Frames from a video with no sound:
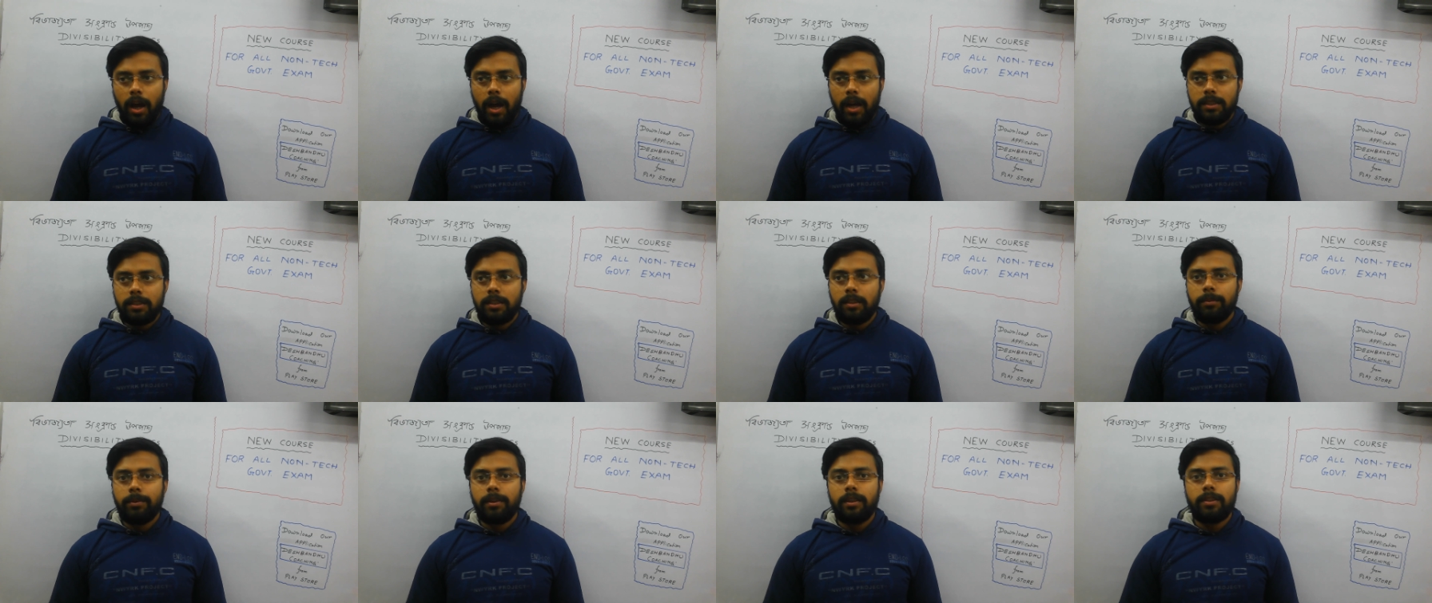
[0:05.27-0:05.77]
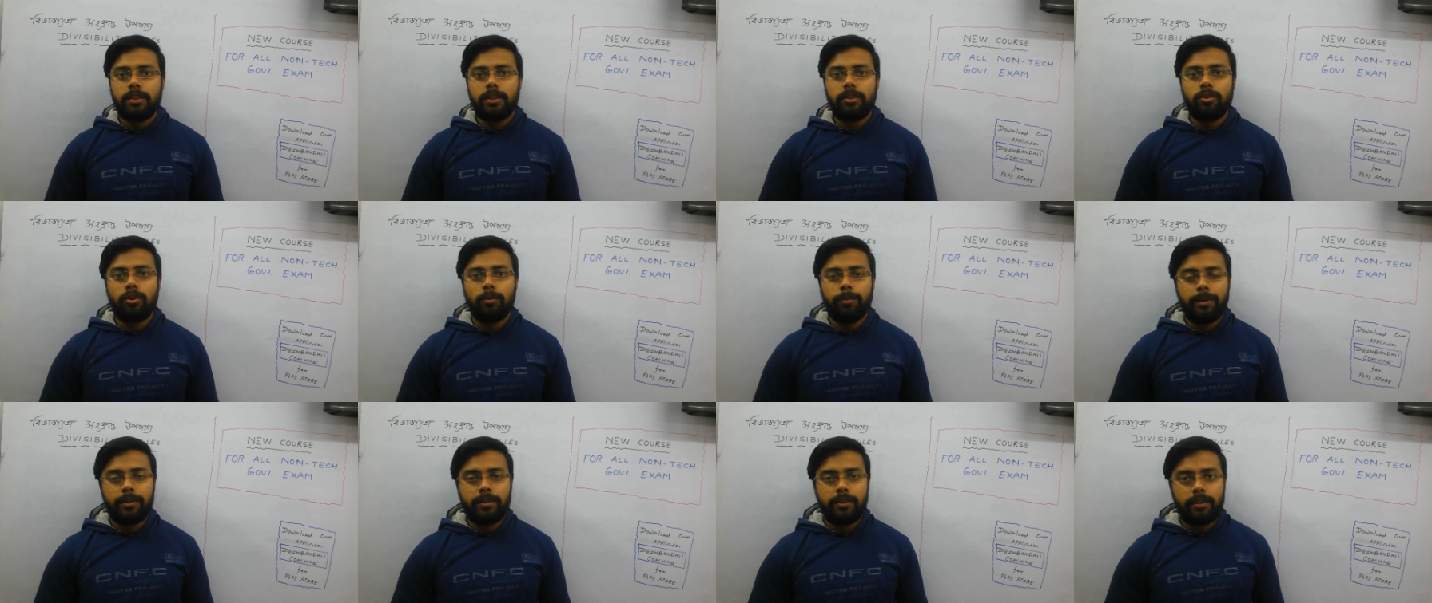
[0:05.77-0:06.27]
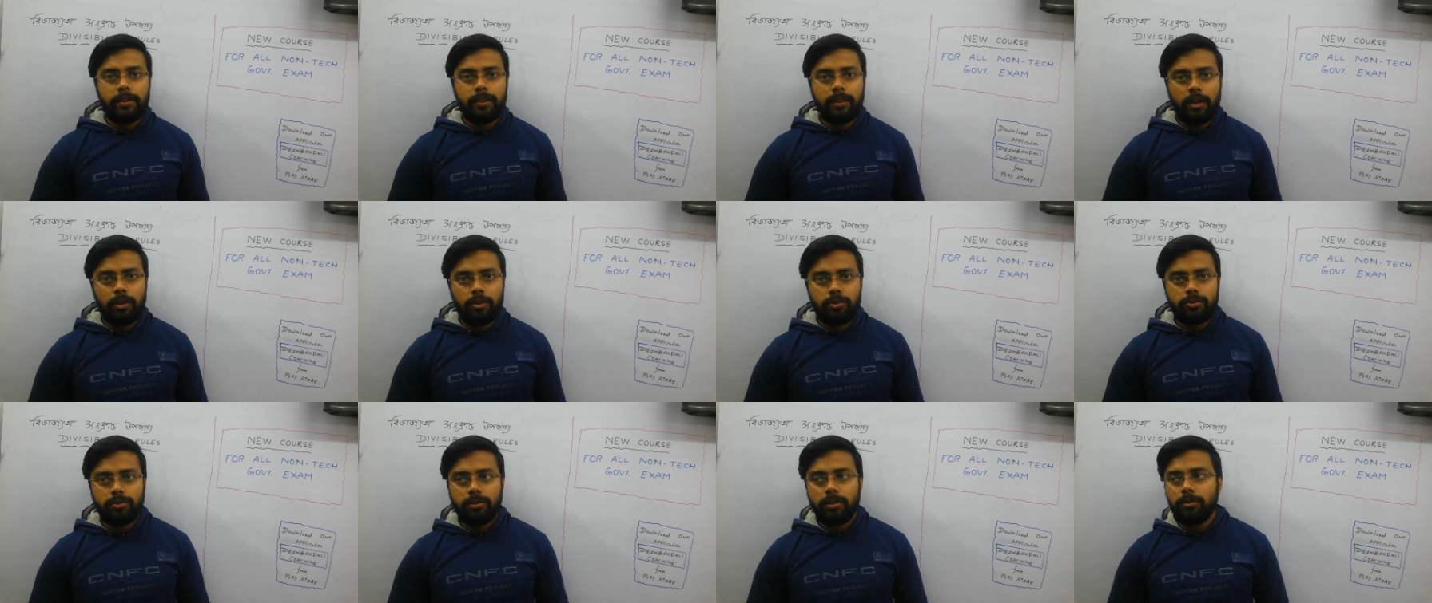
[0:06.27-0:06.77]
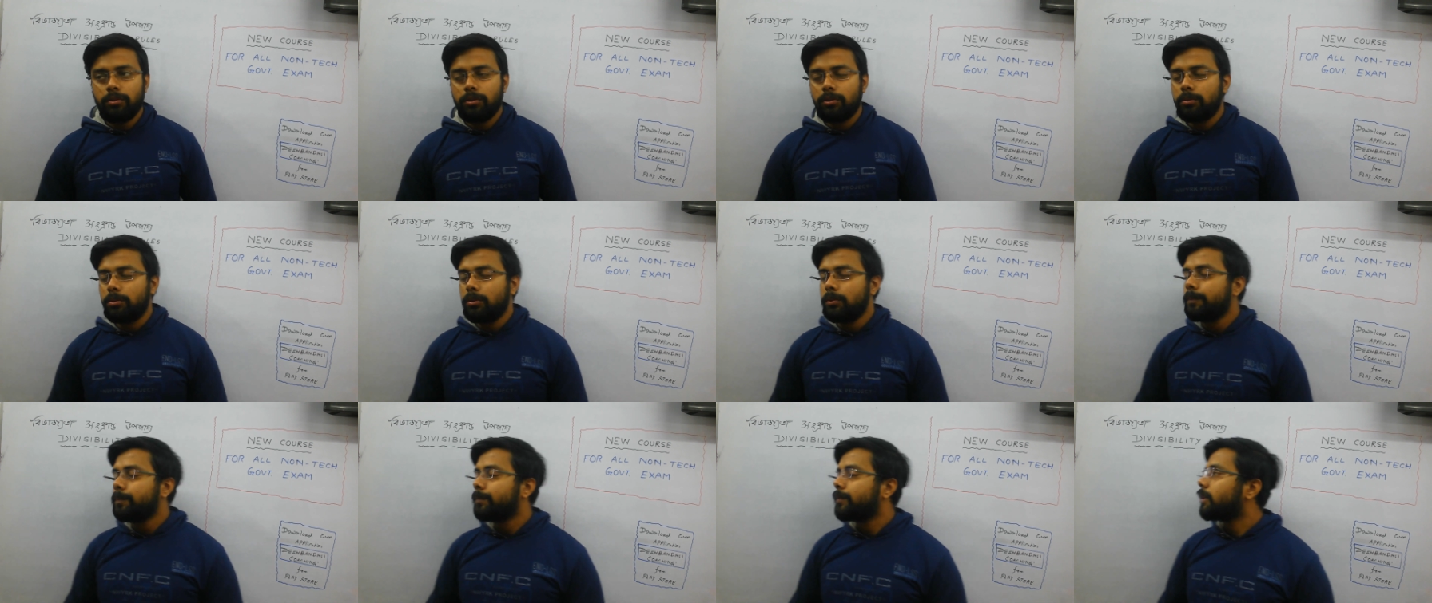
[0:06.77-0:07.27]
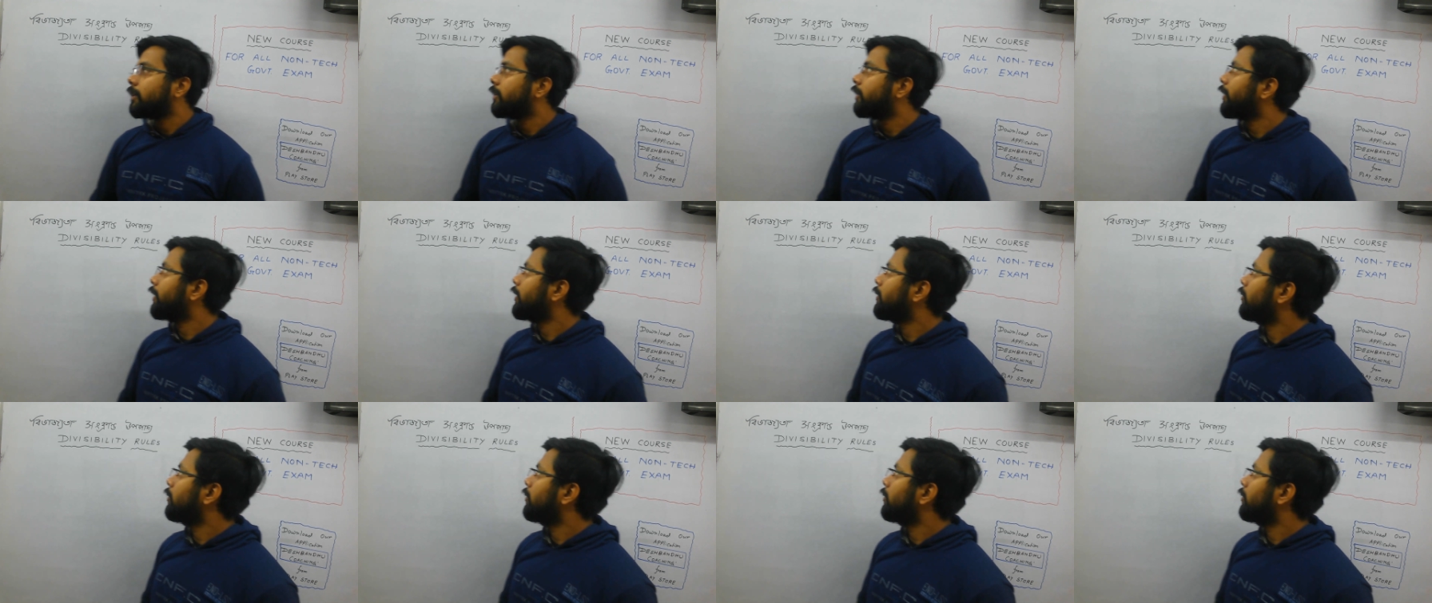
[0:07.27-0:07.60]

আজ আমরা যে টপিকটা নিয়ে আলোচনা করব সেটা